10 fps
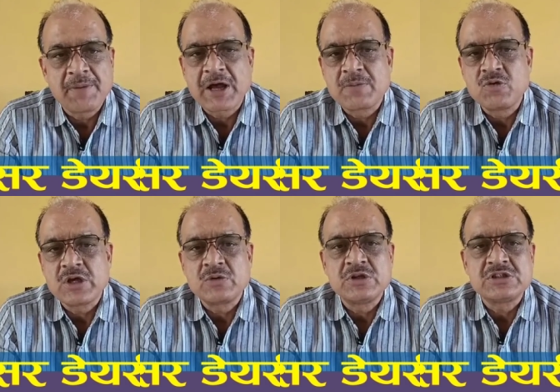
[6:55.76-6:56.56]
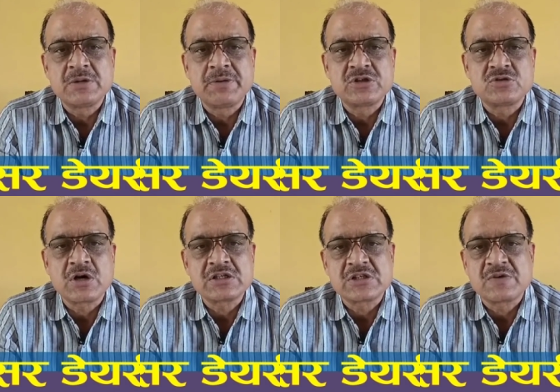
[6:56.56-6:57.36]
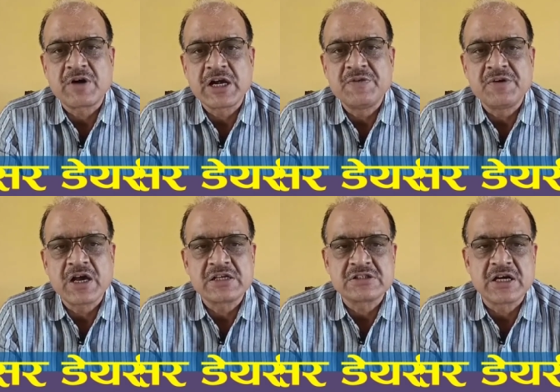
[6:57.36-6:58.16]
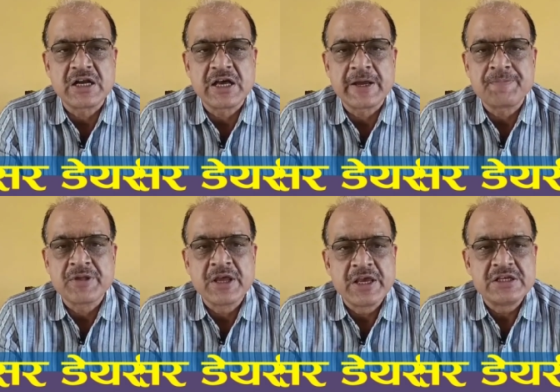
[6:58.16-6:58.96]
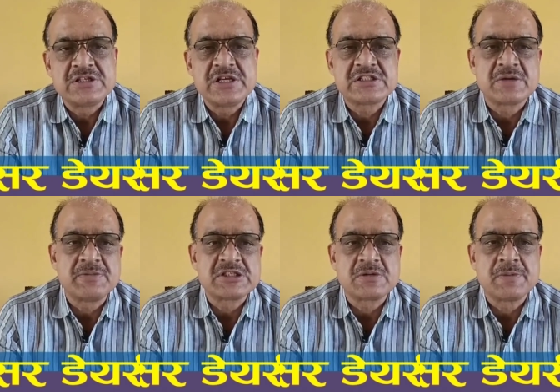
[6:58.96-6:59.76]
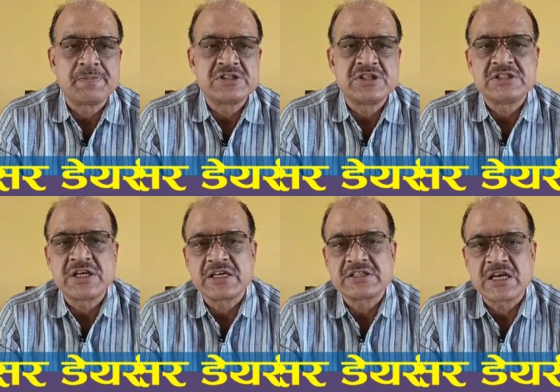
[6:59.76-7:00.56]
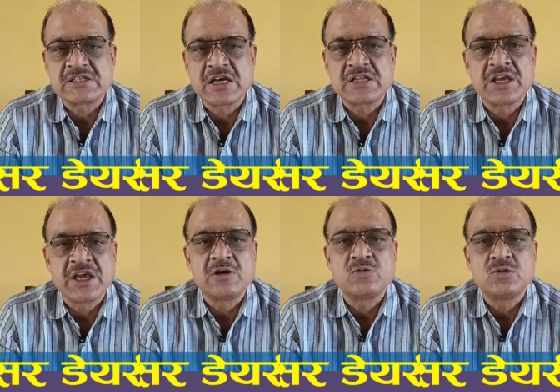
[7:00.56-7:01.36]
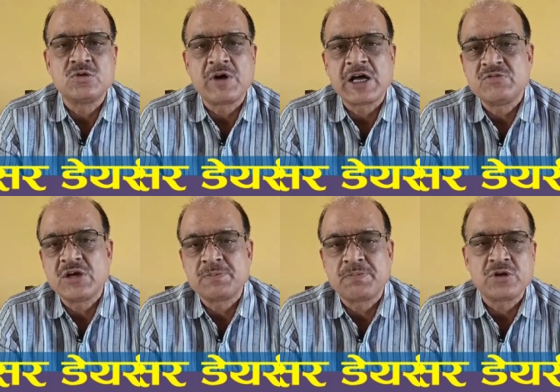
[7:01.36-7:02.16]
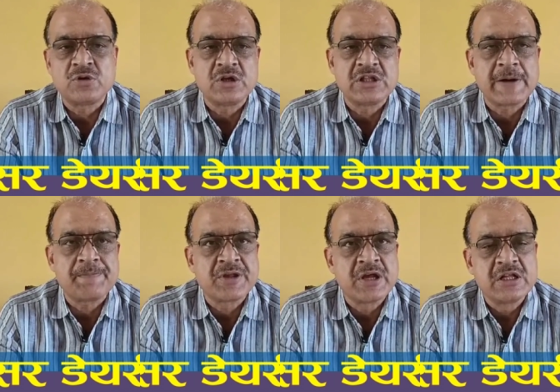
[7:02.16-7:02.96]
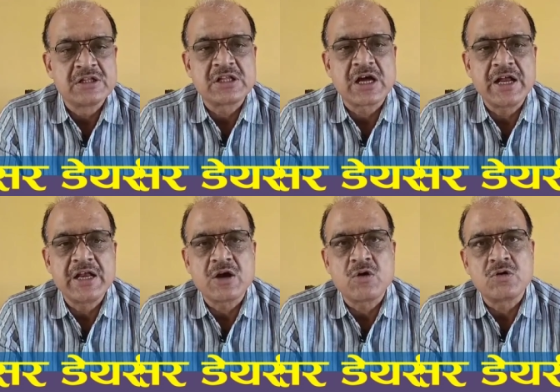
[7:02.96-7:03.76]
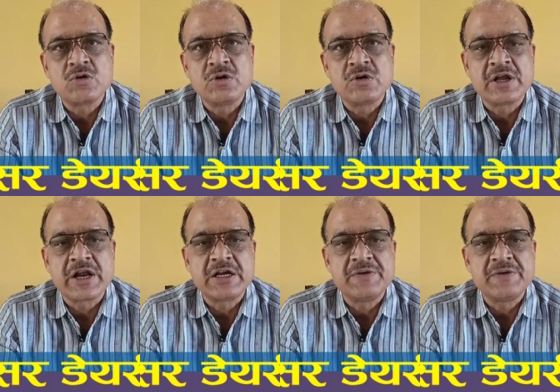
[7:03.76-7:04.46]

हमारा मुख्य उद्देश्य बच्चों का सर्वांगीण विकास करना है इसलिए समय समय पर शिक्षा के साथ साथ खेल कूद वाद विवाद प्रतियोगिता तथा अन्य को क्यूरिकुलर